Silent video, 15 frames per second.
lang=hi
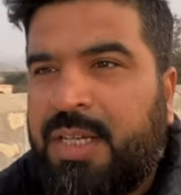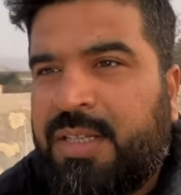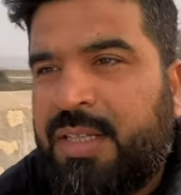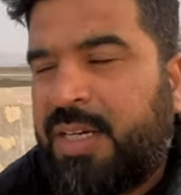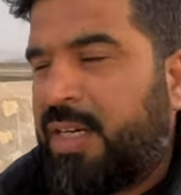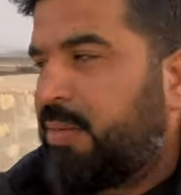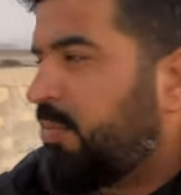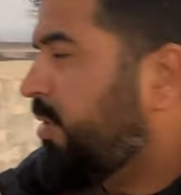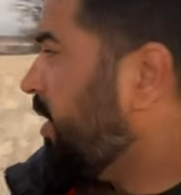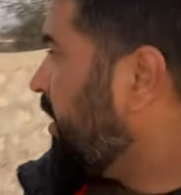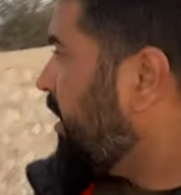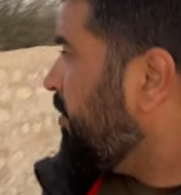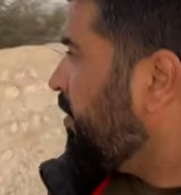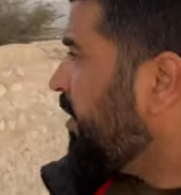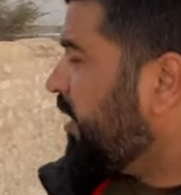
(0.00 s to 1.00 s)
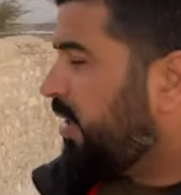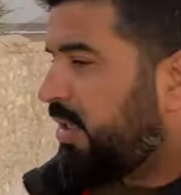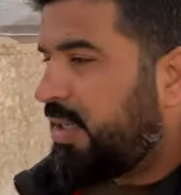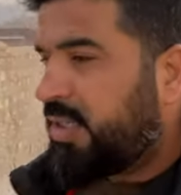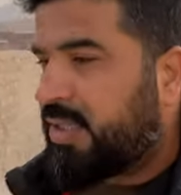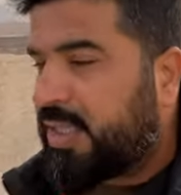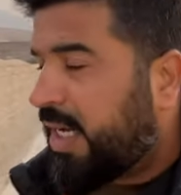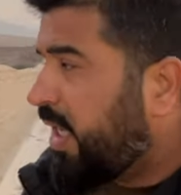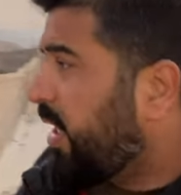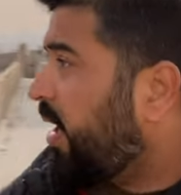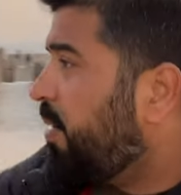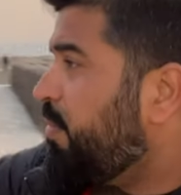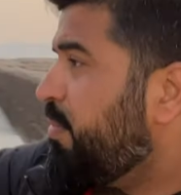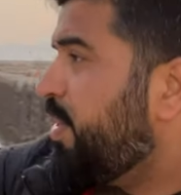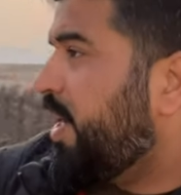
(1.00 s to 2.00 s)
तकरीबन ये सारा
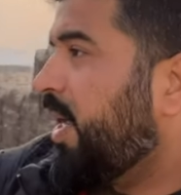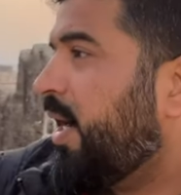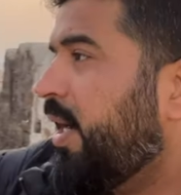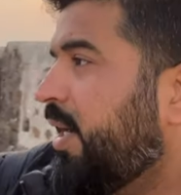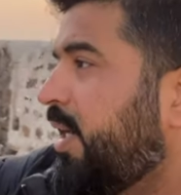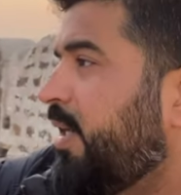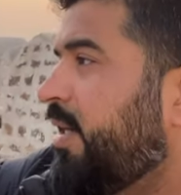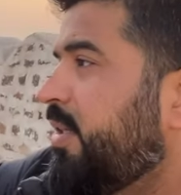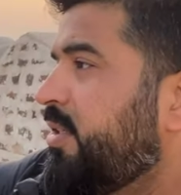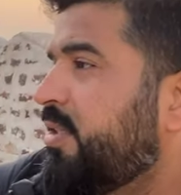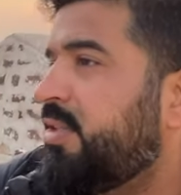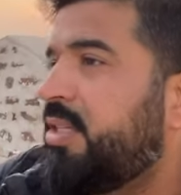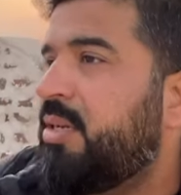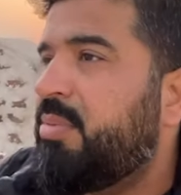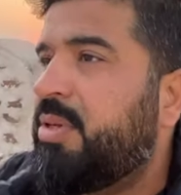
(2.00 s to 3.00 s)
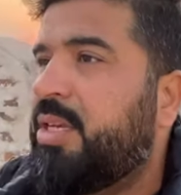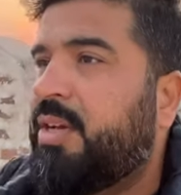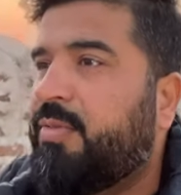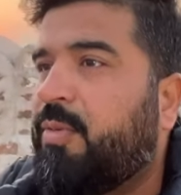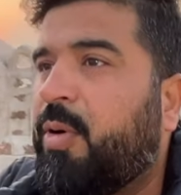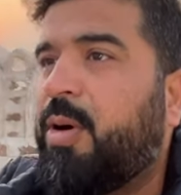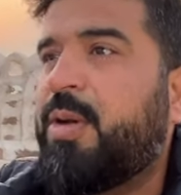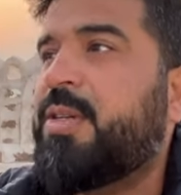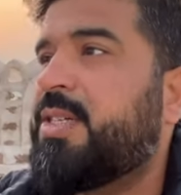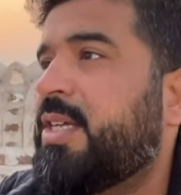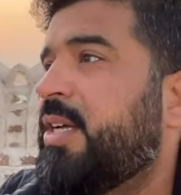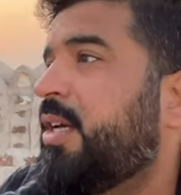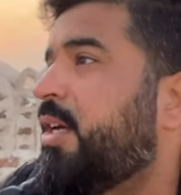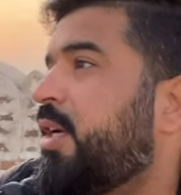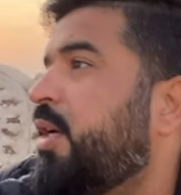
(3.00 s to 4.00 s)
मिला के ना जितने भी ये वॉल्स
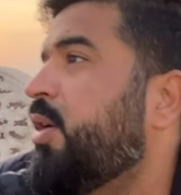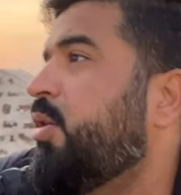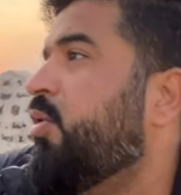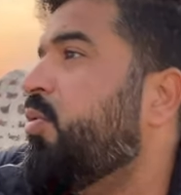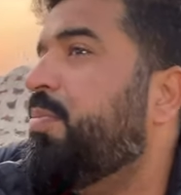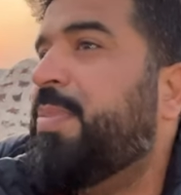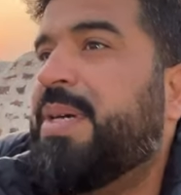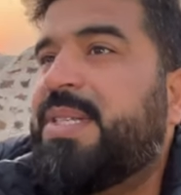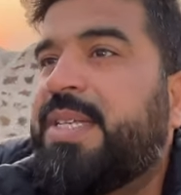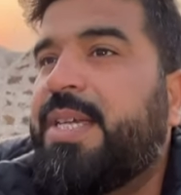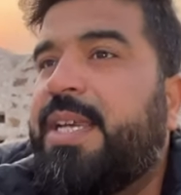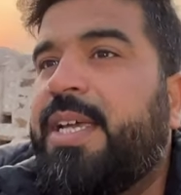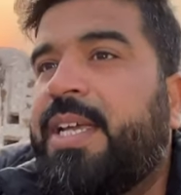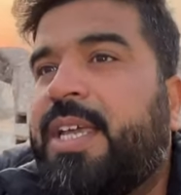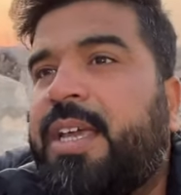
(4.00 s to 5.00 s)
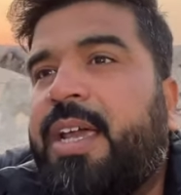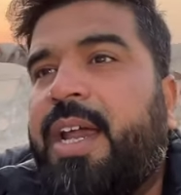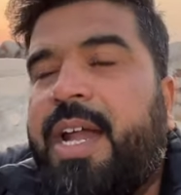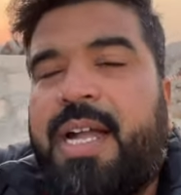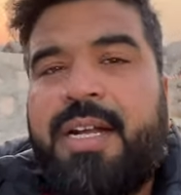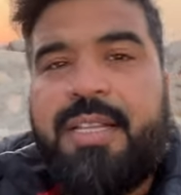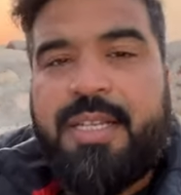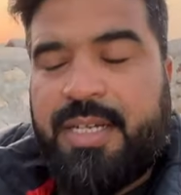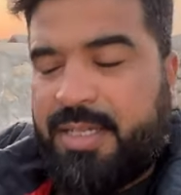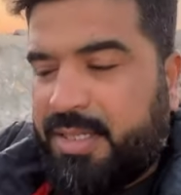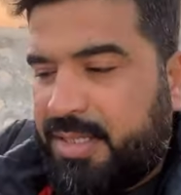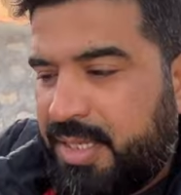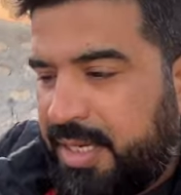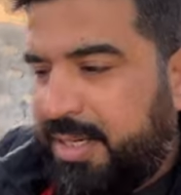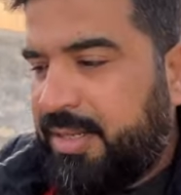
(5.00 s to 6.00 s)
हैं ऊपर से ले के एंड तक ये
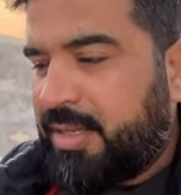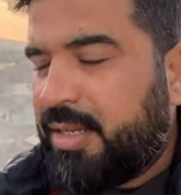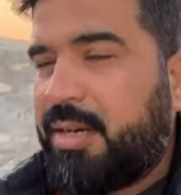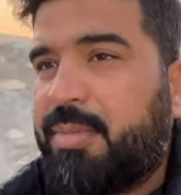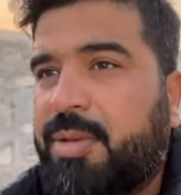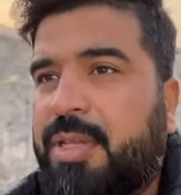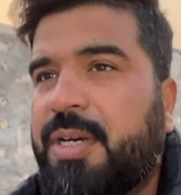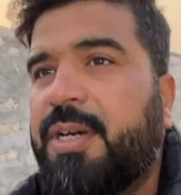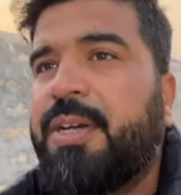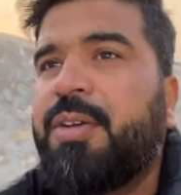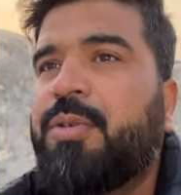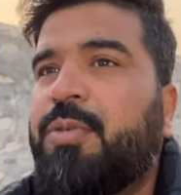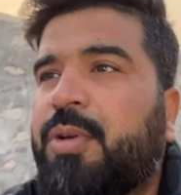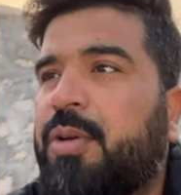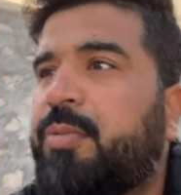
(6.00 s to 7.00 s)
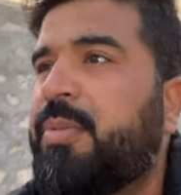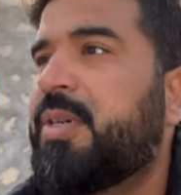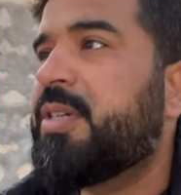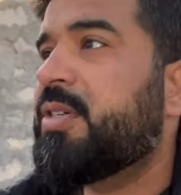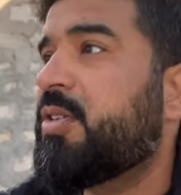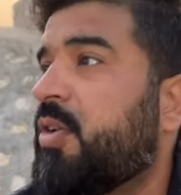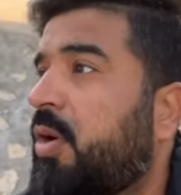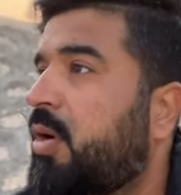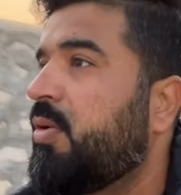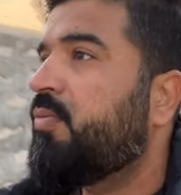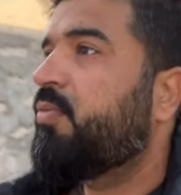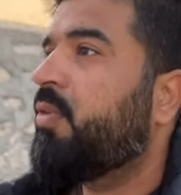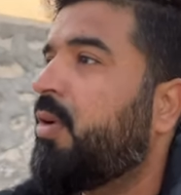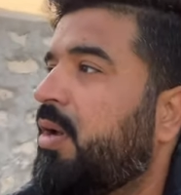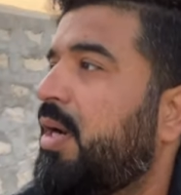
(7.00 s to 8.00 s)
सारी तकरीबन 32 किलोमीटर लॉन्ग
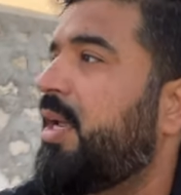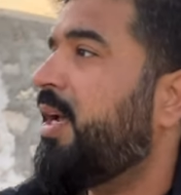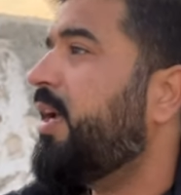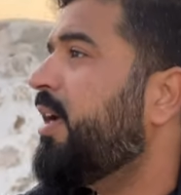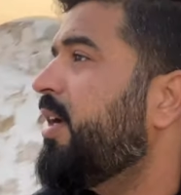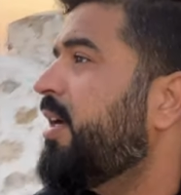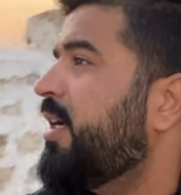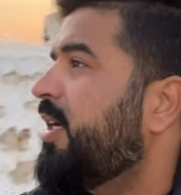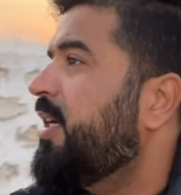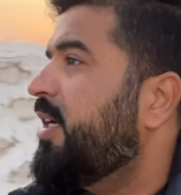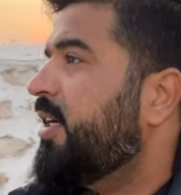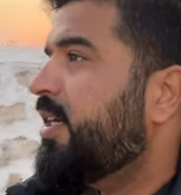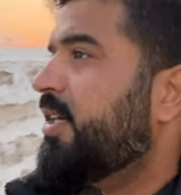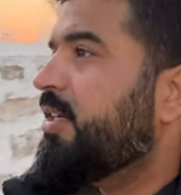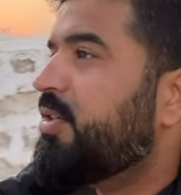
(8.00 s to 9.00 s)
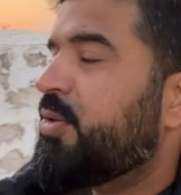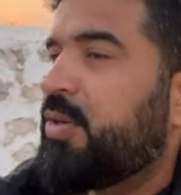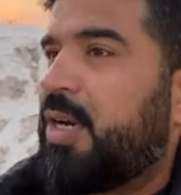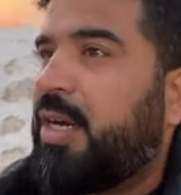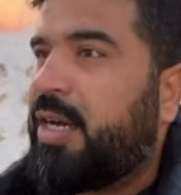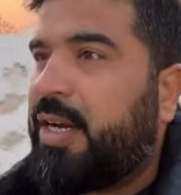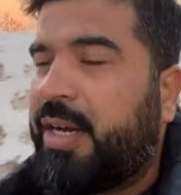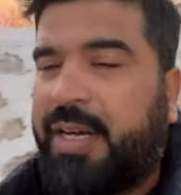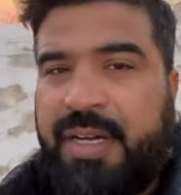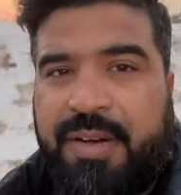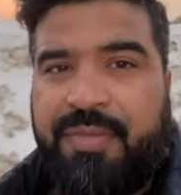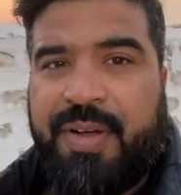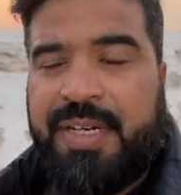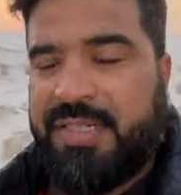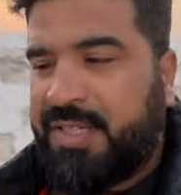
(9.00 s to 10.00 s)
वॉल है जो कि एक
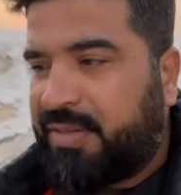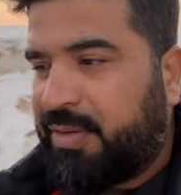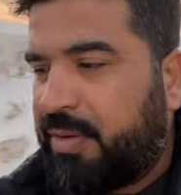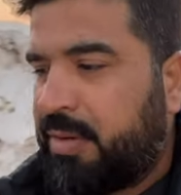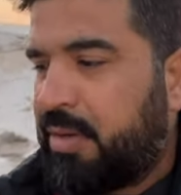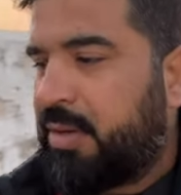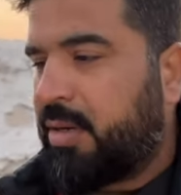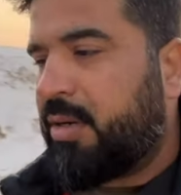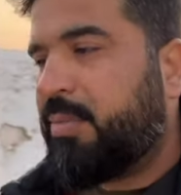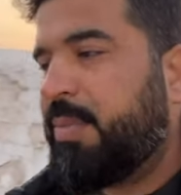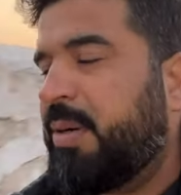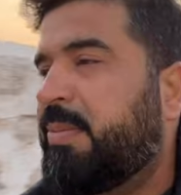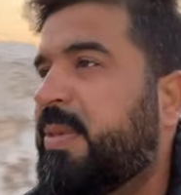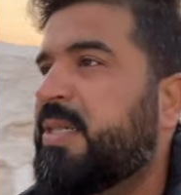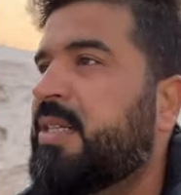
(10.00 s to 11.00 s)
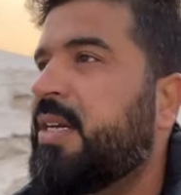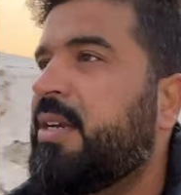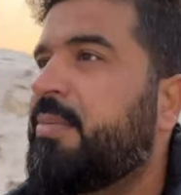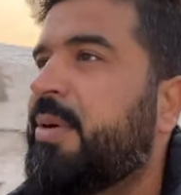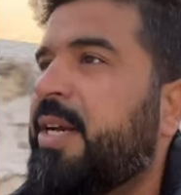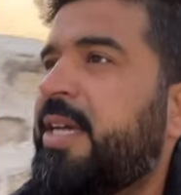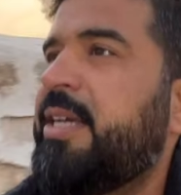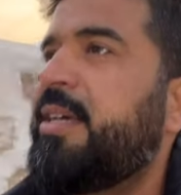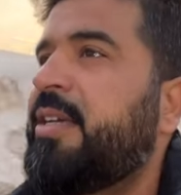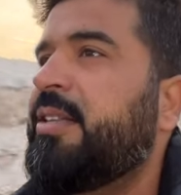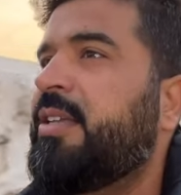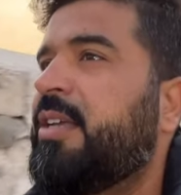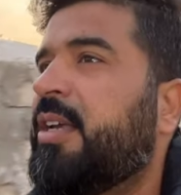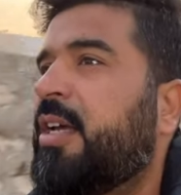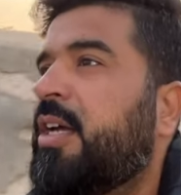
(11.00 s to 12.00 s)
डिफेंसिव पर्पस के लिए बनाई गई
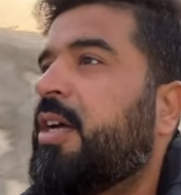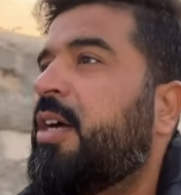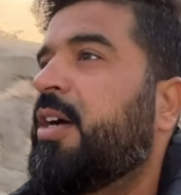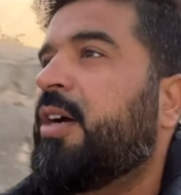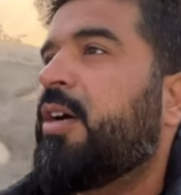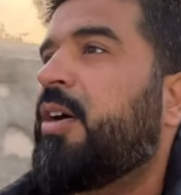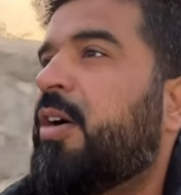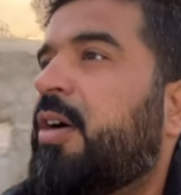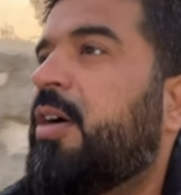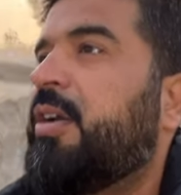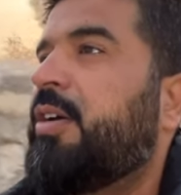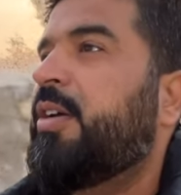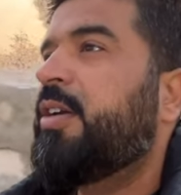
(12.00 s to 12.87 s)
थी और